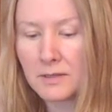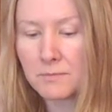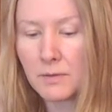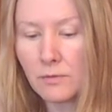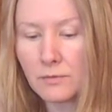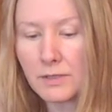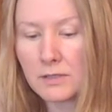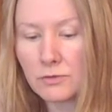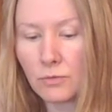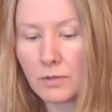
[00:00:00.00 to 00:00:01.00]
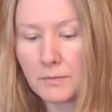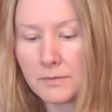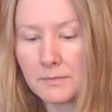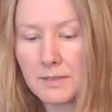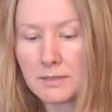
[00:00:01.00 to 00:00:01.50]
с моего водостока,
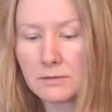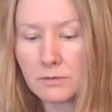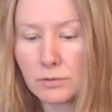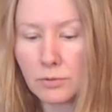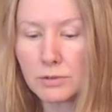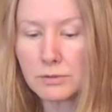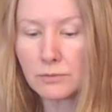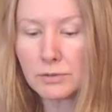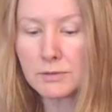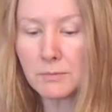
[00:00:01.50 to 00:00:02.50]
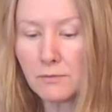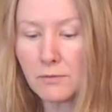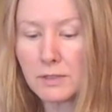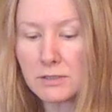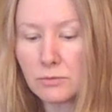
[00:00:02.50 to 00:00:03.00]
понимаете, кто, вот с моего
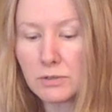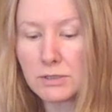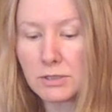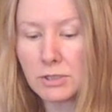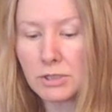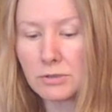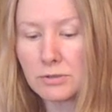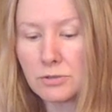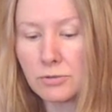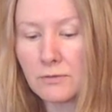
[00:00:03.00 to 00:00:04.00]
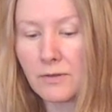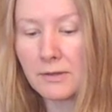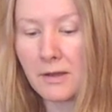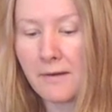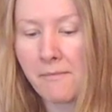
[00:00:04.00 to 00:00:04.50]
водостока с крыши течет
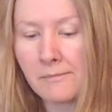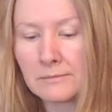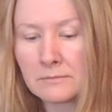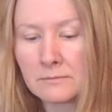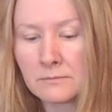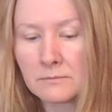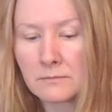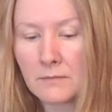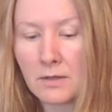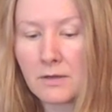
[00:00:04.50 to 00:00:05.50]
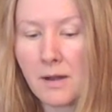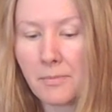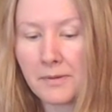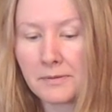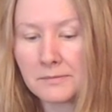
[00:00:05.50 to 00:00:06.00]
вода и
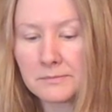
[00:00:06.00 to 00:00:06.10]
капает.